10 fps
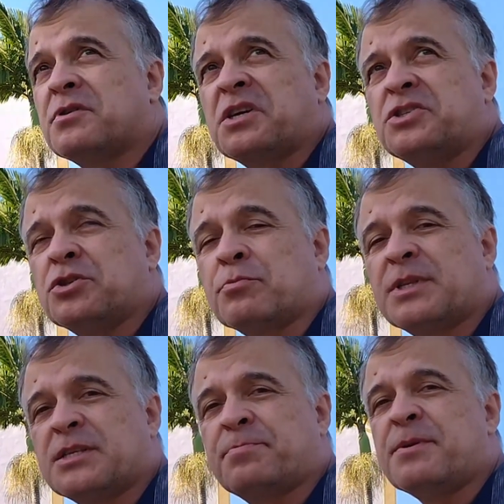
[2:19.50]
eu acredito,
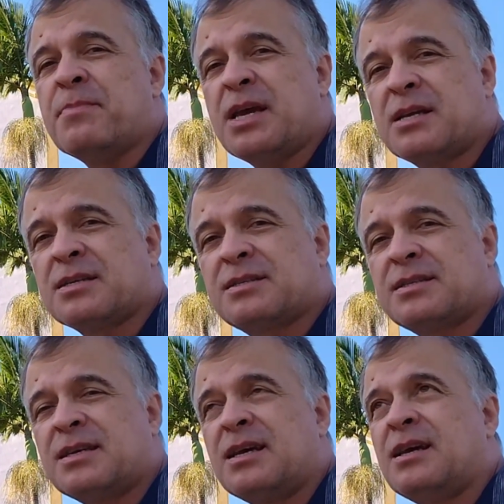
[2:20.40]
uma das
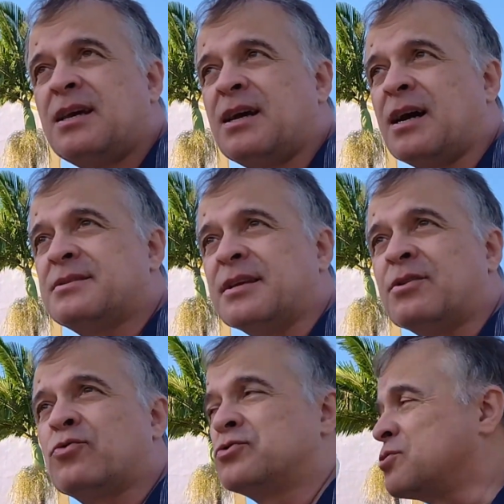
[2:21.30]
primeiras a
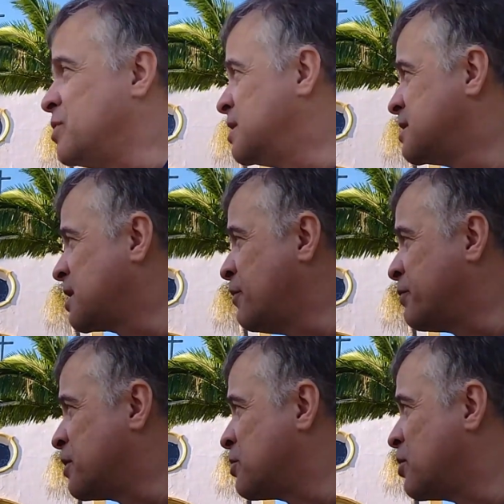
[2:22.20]
serem construídas aqui em
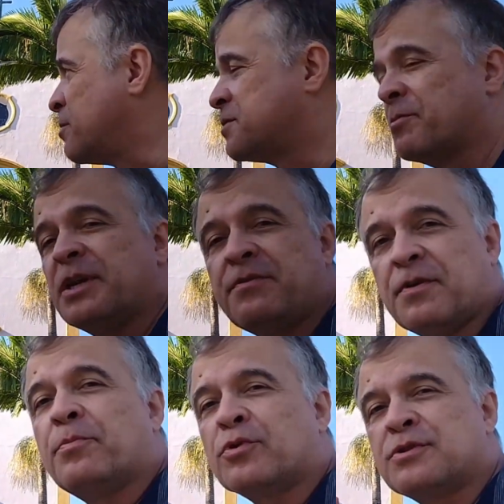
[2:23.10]
Florianópolis. Vamos ali
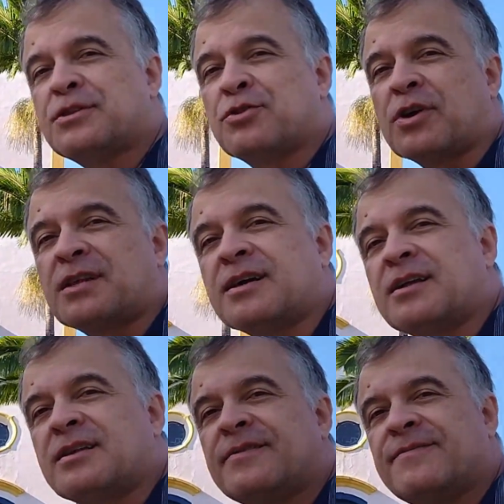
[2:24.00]
ver um pouco da história dela.